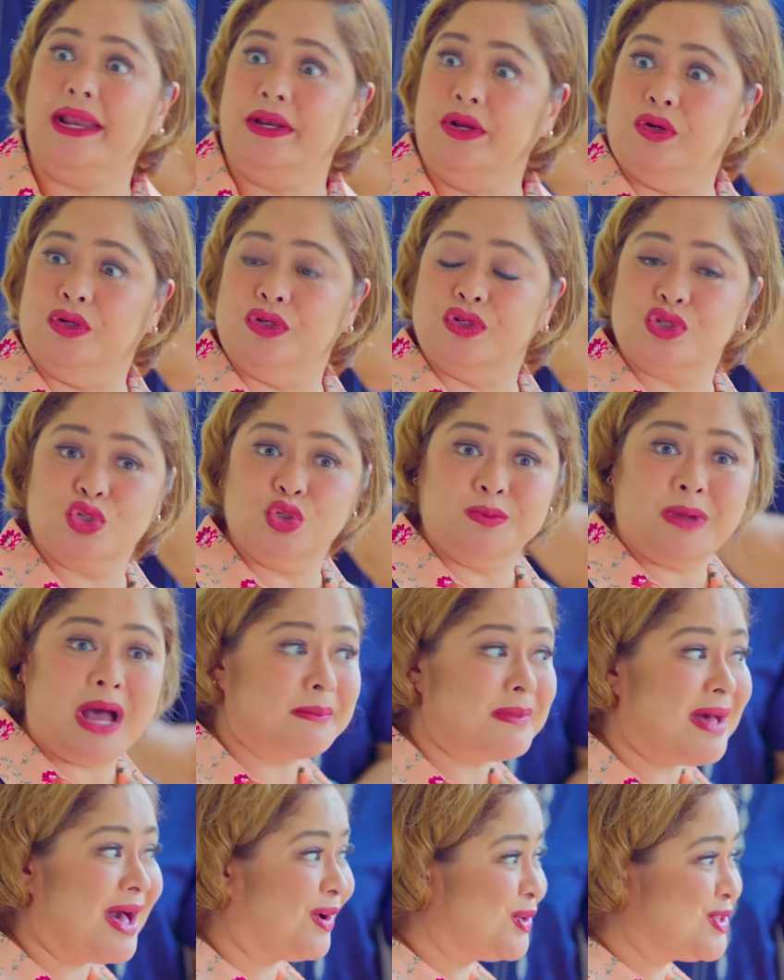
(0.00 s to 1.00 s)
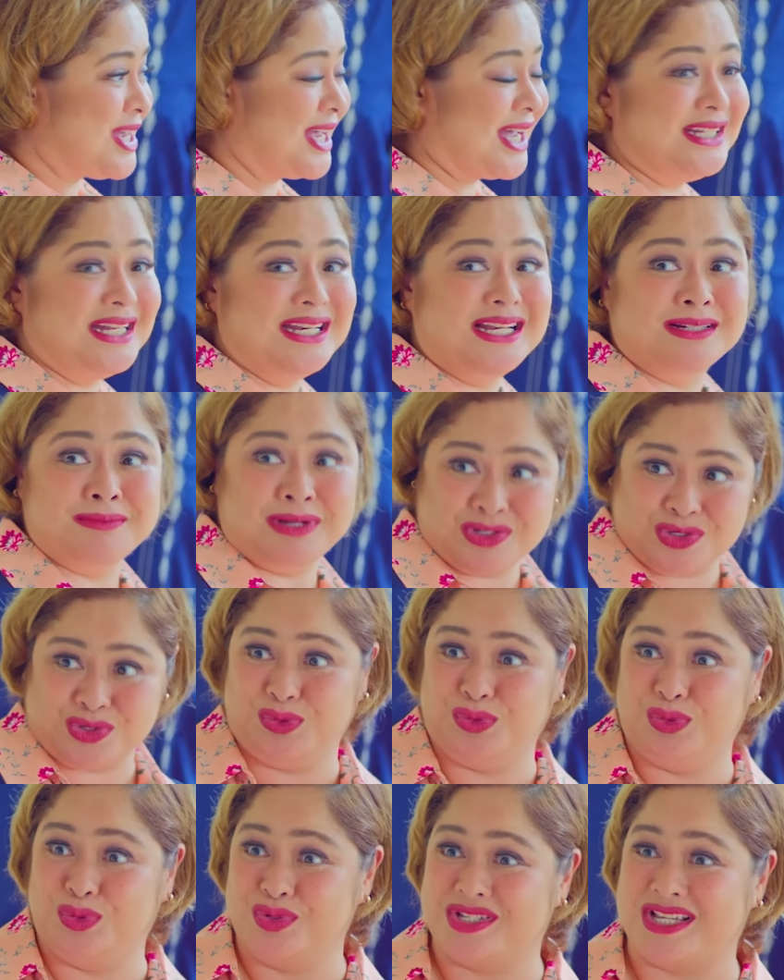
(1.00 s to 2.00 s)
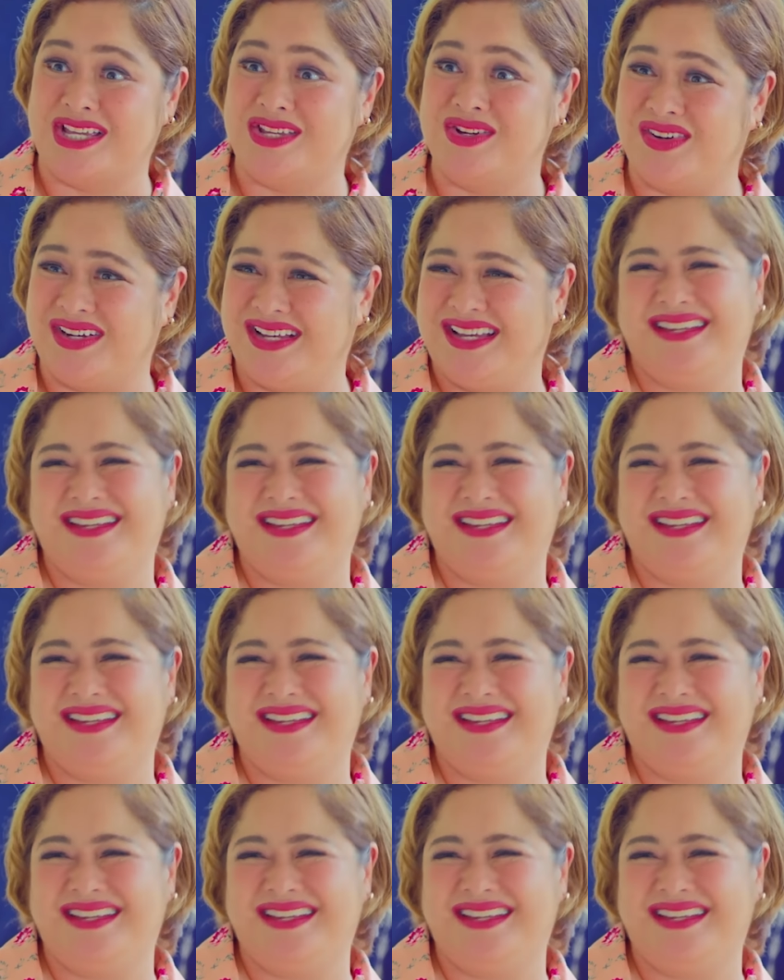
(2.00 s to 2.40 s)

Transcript: ano, sumama ako sa kanilang magsundo sa'yo